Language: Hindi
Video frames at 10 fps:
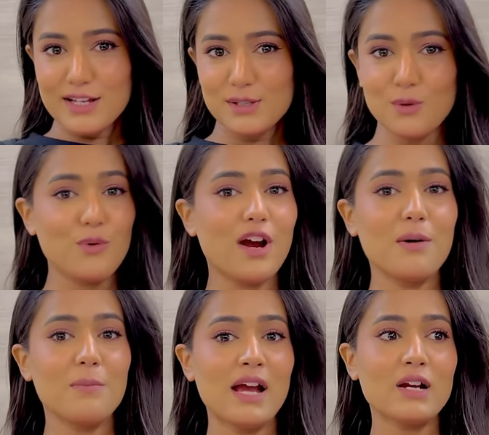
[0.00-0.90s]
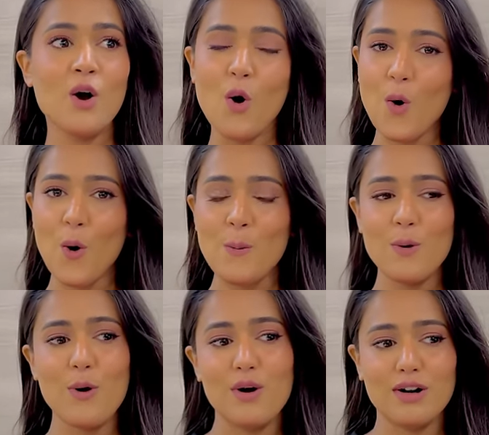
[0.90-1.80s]
सो वी आर बैक होम
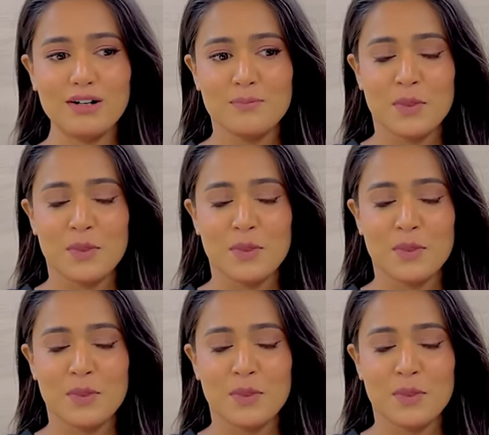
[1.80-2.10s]
और